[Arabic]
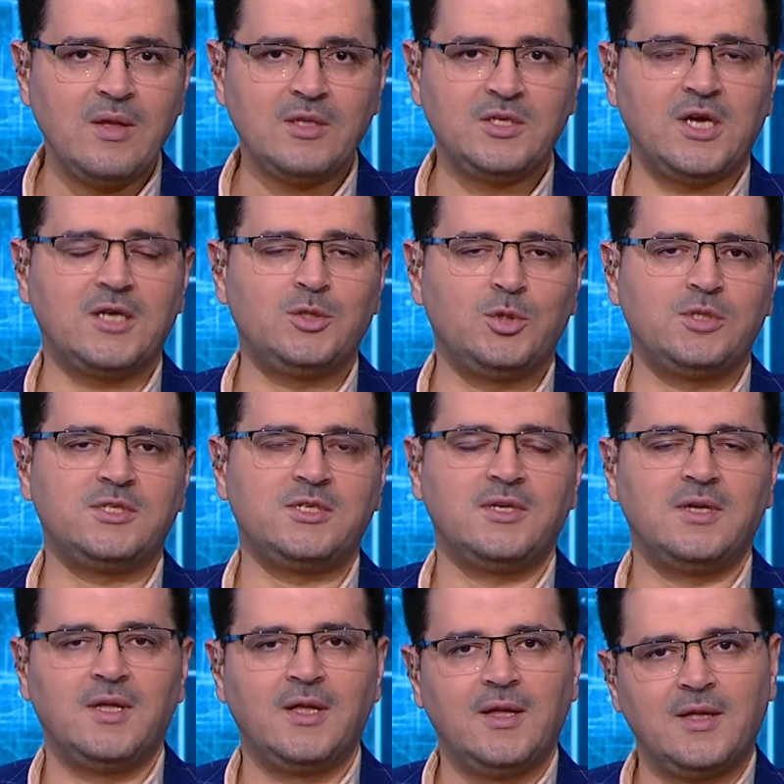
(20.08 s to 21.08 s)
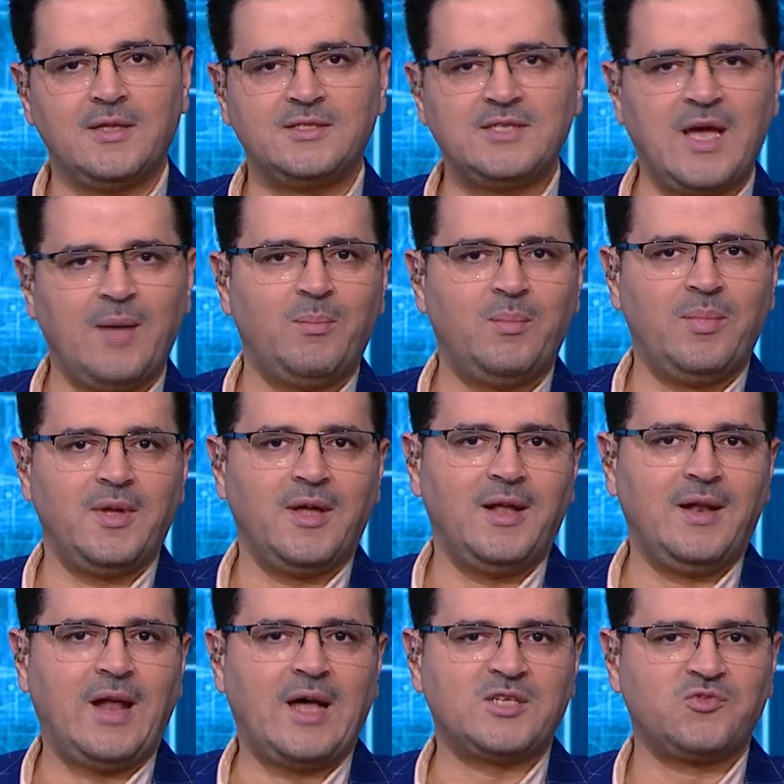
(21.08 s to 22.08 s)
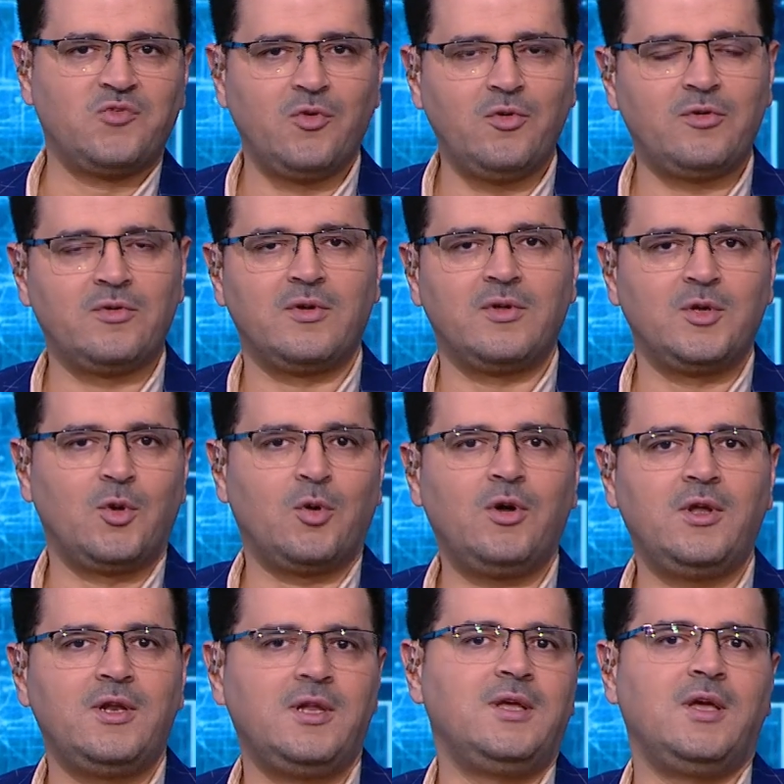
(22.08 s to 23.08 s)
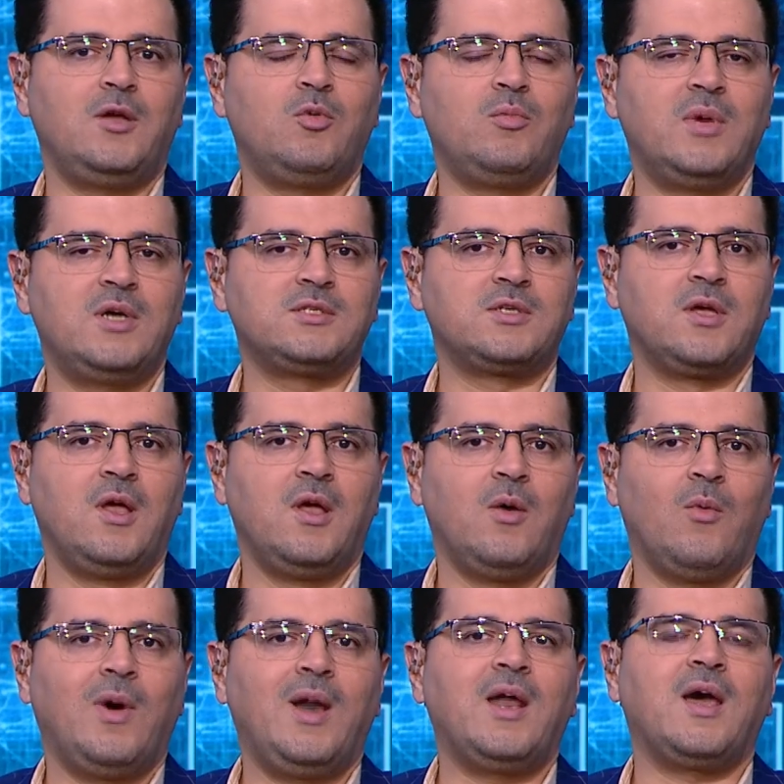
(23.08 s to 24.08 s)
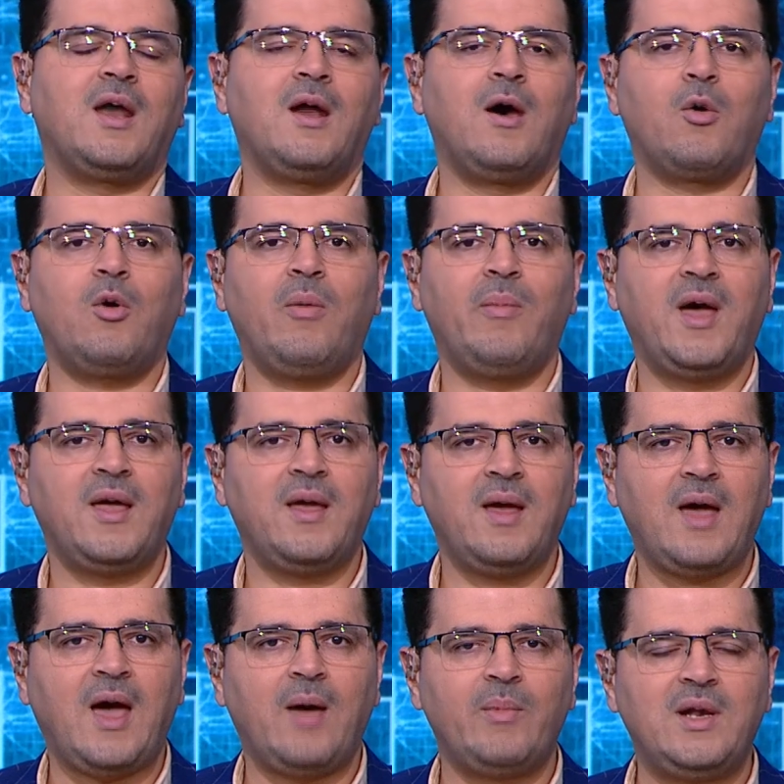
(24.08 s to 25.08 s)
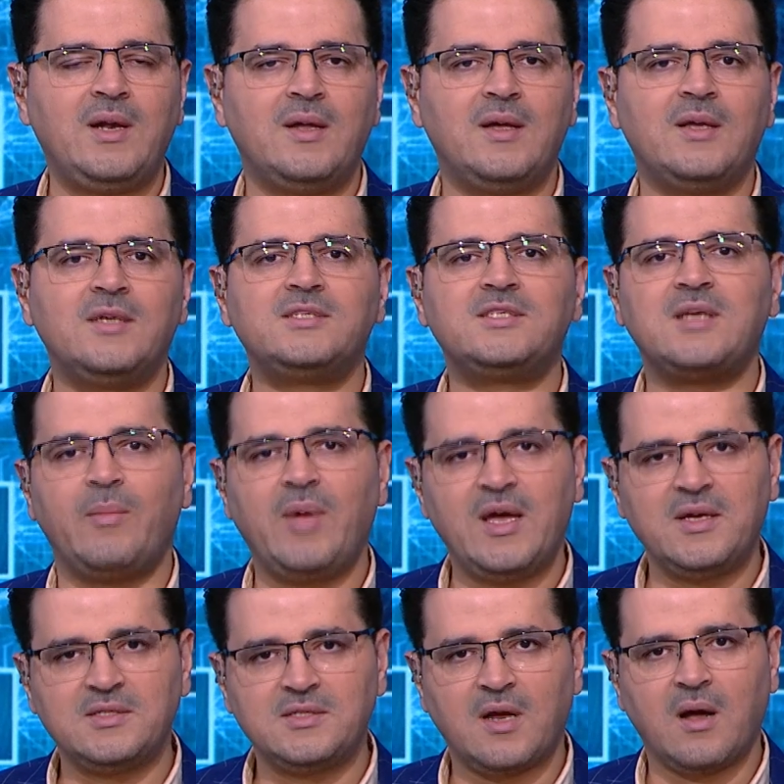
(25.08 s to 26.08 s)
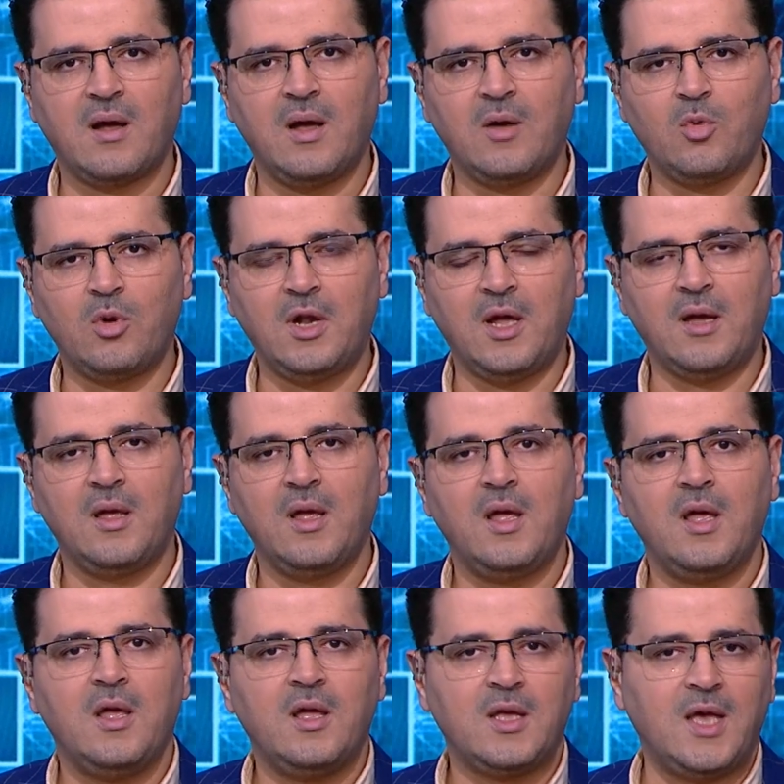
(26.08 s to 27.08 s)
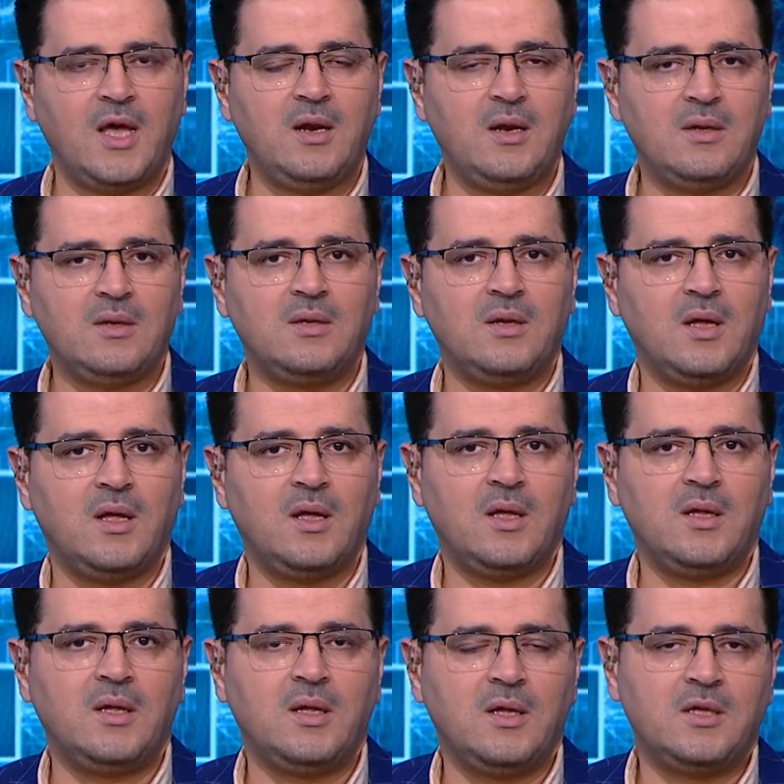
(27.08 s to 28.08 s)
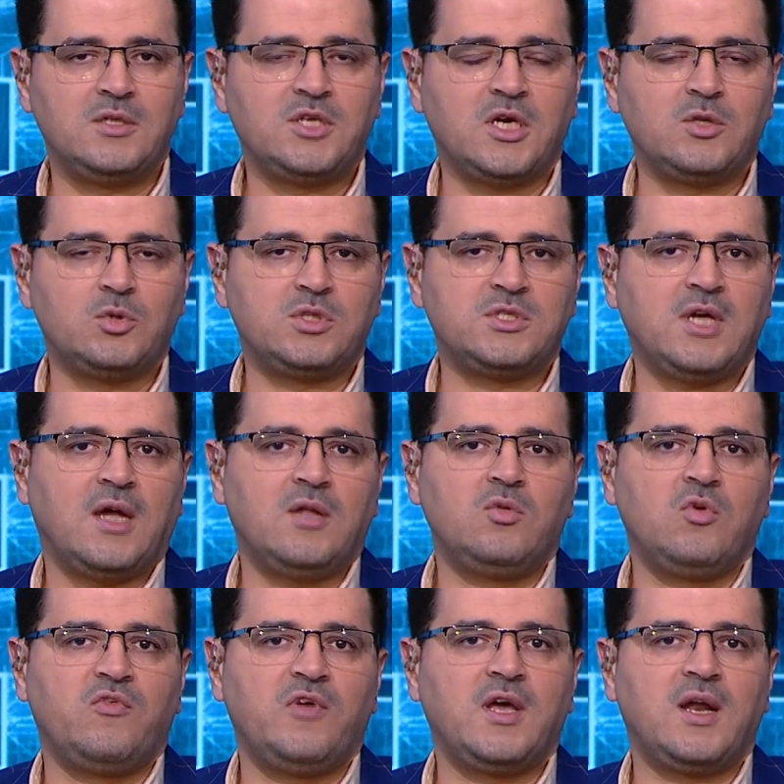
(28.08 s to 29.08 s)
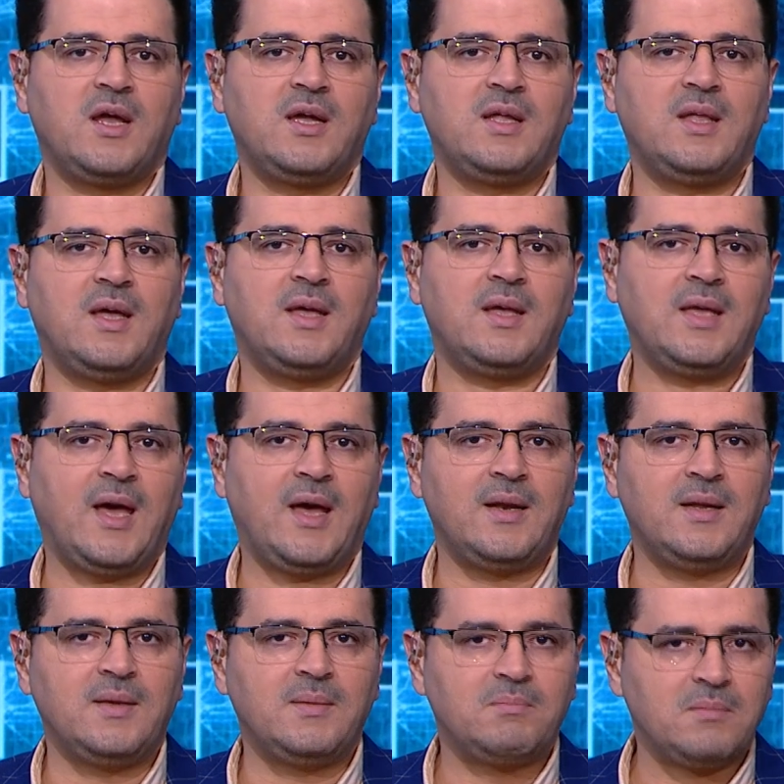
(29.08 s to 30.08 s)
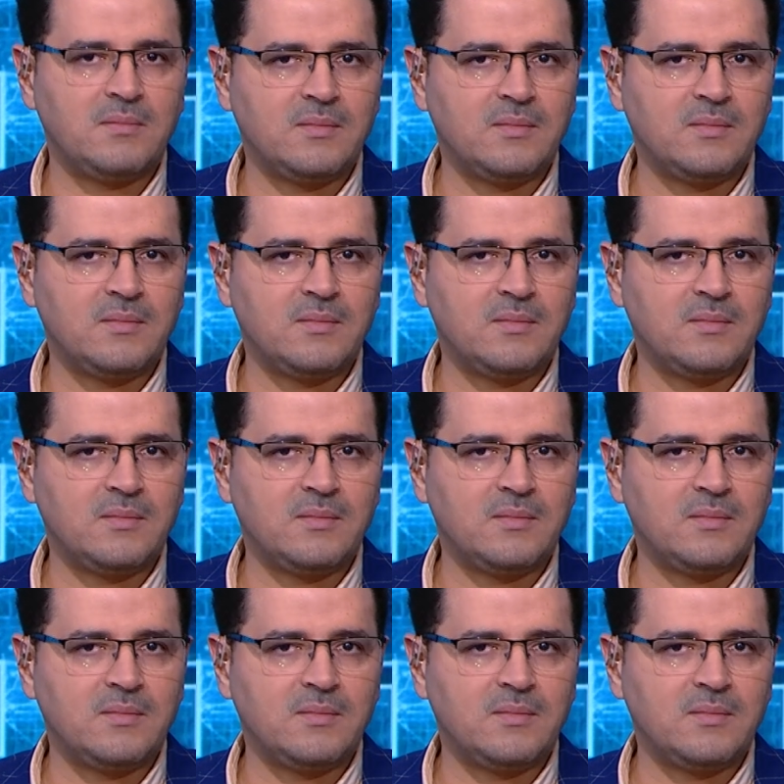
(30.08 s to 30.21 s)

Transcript: جاك دورسي ساب العصفور يروح لايلون ماسك وقال لك انا هروح بقى ايه اعمل السماء الزرقاء كلها كان آه، آه، جاك دورسي عنده فكره كده يعني